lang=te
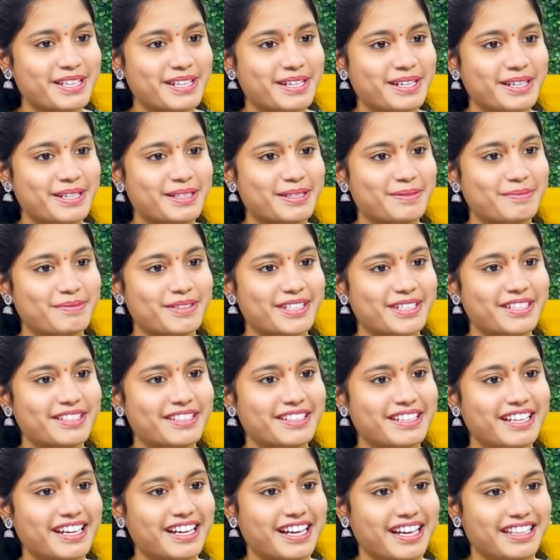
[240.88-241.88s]
ఇస్తారు కదమ్మా
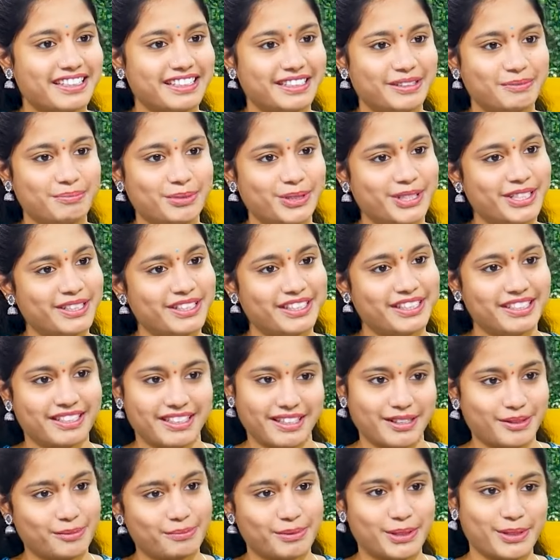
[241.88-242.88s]
అది పుట్టింటి
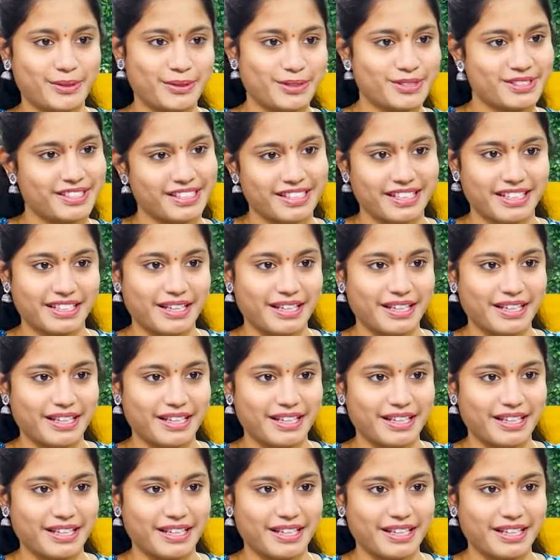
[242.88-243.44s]
తరపున వస్తుంది